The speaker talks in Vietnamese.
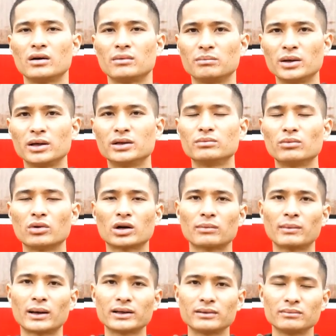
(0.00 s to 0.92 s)
mình một
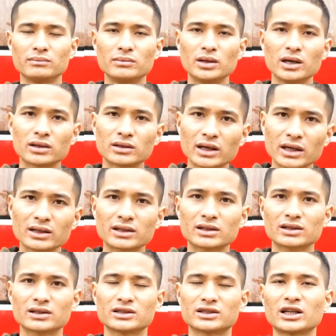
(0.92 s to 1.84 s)
cái mảnh miếng đất
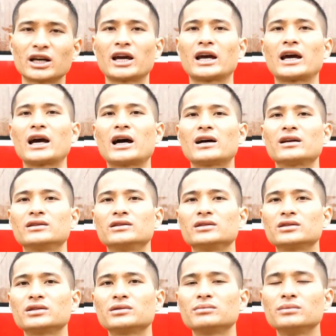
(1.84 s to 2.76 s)
rẻ
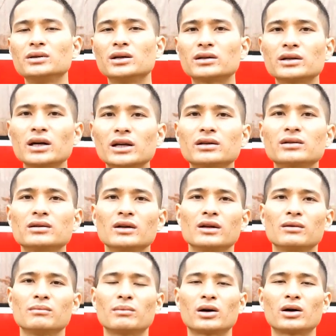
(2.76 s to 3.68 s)
những cái miếng đất
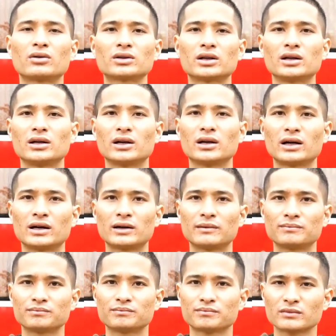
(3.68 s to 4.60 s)
mà có thể
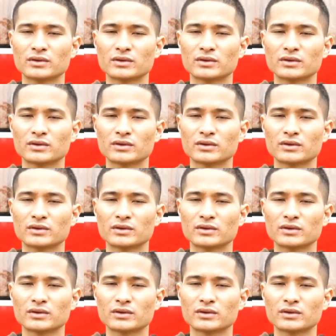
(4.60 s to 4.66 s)
uh,